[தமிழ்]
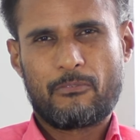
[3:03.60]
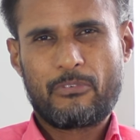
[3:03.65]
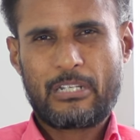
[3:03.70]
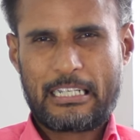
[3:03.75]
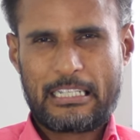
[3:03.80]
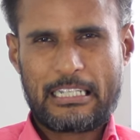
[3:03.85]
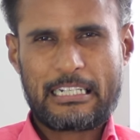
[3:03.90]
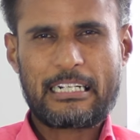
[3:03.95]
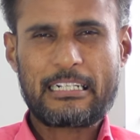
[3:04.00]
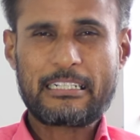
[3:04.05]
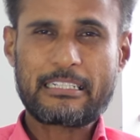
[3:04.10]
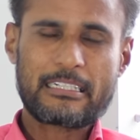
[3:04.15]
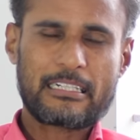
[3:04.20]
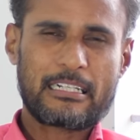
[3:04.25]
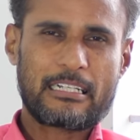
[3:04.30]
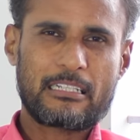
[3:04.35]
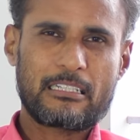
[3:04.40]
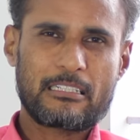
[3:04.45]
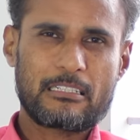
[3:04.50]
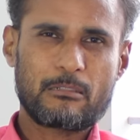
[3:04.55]
விரதங்கள்
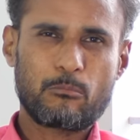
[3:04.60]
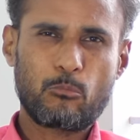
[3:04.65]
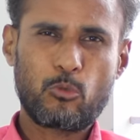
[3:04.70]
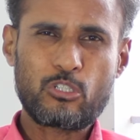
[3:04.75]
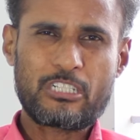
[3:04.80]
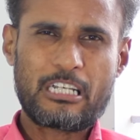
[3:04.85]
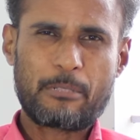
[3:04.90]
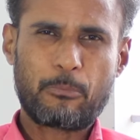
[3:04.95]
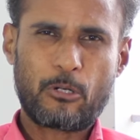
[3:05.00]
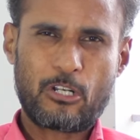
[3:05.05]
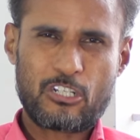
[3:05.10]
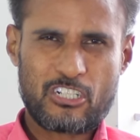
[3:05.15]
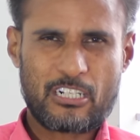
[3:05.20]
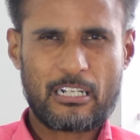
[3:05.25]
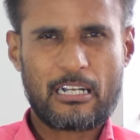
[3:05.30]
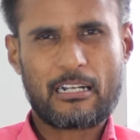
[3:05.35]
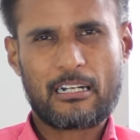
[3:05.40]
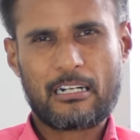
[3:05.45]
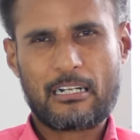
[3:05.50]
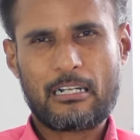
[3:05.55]
இருக்கிறது பூஜை
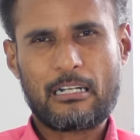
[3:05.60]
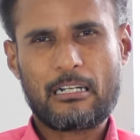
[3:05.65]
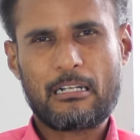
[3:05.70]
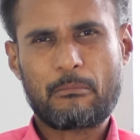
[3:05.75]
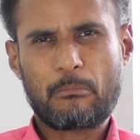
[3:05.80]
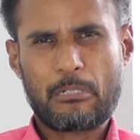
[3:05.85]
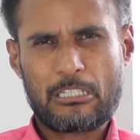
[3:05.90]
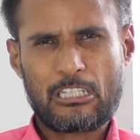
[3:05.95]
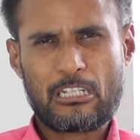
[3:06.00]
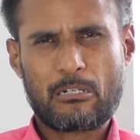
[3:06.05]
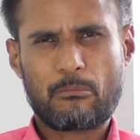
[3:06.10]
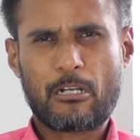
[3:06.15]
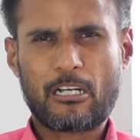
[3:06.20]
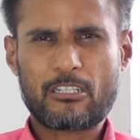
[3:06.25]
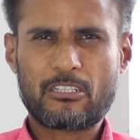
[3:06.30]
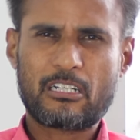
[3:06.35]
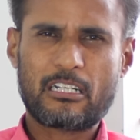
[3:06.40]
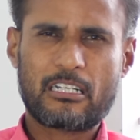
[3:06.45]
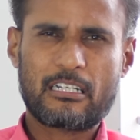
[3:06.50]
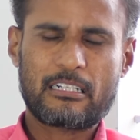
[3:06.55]
புனஸ்காரங்கள் மந்திர
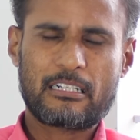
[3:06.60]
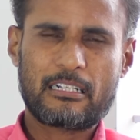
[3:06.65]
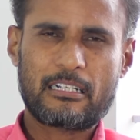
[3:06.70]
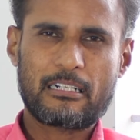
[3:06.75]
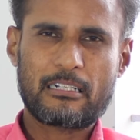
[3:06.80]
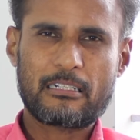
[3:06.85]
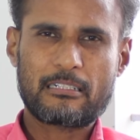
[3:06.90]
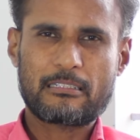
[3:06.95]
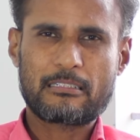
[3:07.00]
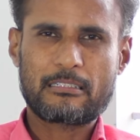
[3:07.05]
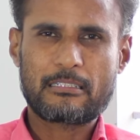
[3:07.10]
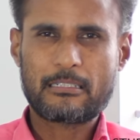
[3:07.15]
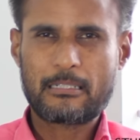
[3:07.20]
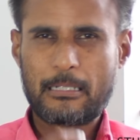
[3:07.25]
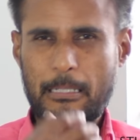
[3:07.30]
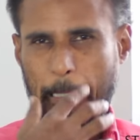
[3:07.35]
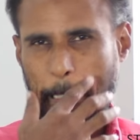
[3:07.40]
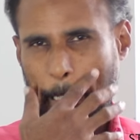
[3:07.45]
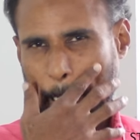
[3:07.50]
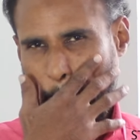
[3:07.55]
மாந்திரிகங்கள்
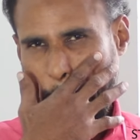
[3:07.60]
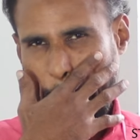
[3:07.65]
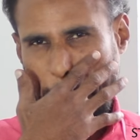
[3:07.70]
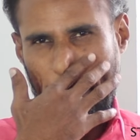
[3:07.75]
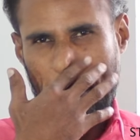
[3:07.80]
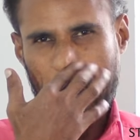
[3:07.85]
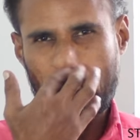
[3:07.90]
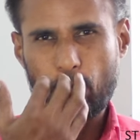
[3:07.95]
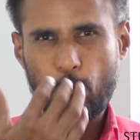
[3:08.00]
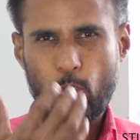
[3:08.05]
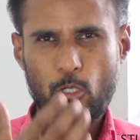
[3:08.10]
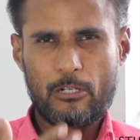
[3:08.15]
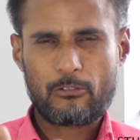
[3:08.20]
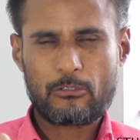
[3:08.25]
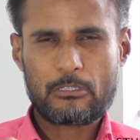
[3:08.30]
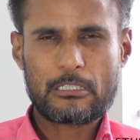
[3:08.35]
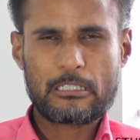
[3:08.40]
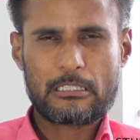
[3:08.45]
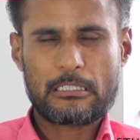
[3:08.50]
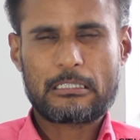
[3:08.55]
இது போக
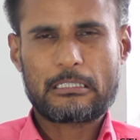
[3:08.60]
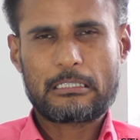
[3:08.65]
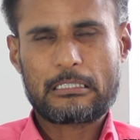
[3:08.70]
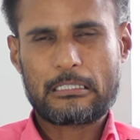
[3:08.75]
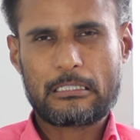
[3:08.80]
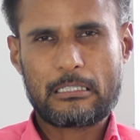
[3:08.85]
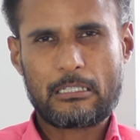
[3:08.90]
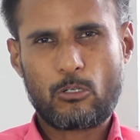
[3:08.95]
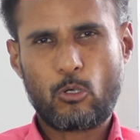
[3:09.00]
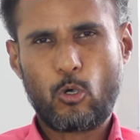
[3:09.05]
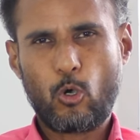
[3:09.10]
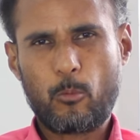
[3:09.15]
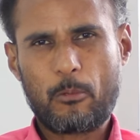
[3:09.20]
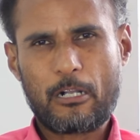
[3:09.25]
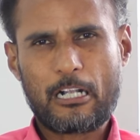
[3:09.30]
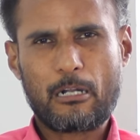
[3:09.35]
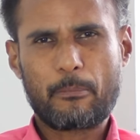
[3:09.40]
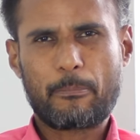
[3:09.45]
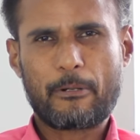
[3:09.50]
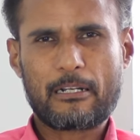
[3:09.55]
வந்து இந்த
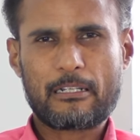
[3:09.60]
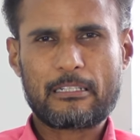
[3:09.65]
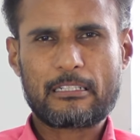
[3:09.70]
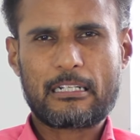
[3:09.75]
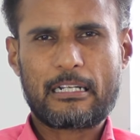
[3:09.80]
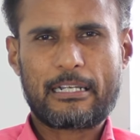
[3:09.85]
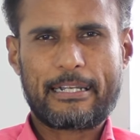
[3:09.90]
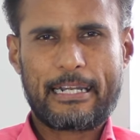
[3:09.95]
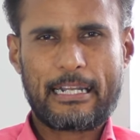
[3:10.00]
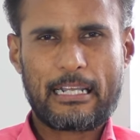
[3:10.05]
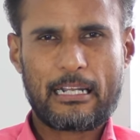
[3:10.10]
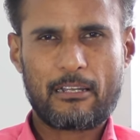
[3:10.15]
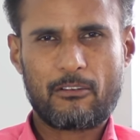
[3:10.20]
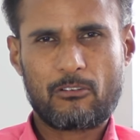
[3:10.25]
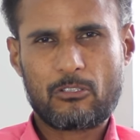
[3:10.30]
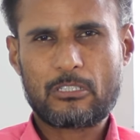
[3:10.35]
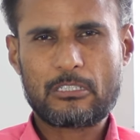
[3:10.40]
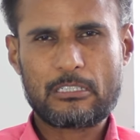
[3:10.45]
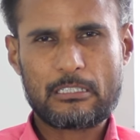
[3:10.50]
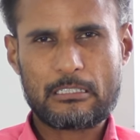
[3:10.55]
ஹோமங்கள் பண்ணுறதுக்கெலாம் என்னையெல்லாம்
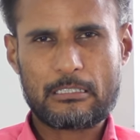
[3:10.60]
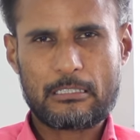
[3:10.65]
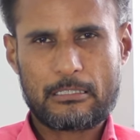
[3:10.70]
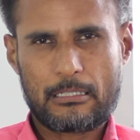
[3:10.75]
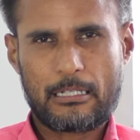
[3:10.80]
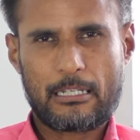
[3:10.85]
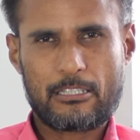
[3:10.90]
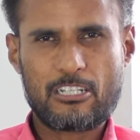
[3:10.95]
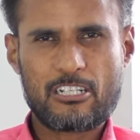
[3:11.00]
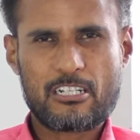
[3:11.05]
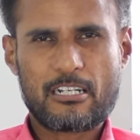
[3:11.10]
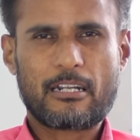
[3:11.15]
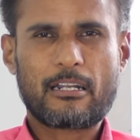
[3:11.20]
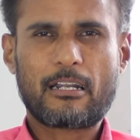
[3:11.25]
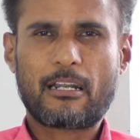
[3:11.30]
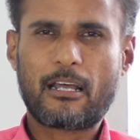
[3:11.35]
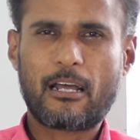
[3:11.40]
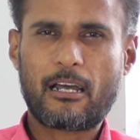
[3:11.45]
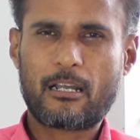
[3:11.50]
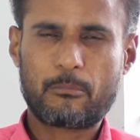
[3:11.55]
வந்து
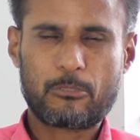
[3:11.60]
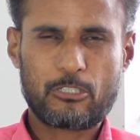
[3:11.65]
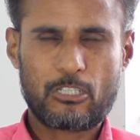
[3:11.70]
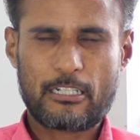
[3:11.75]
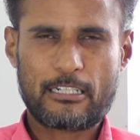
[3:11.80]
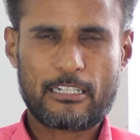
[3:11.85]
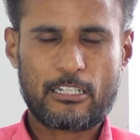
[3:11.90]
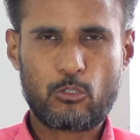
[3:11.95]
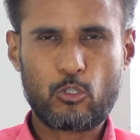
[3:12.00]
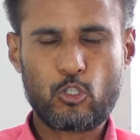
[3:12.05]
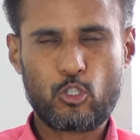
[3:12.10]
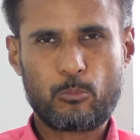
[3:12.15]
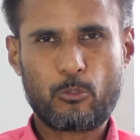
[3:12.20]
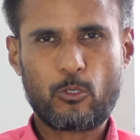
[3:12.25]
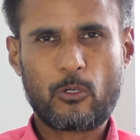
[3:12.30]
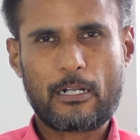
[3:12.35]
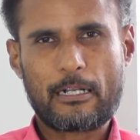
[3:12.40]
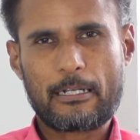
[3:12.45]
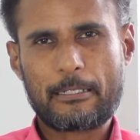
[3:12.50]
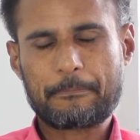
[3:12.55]
அட்ஜஸ்டண்ட்லாம் ஆரம்பத்தில் என்னை கூப்பிட்டு
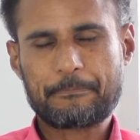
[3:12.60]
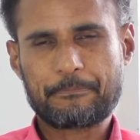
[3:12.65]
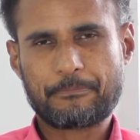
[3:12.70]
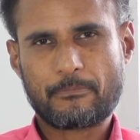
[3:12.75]
போவாங்க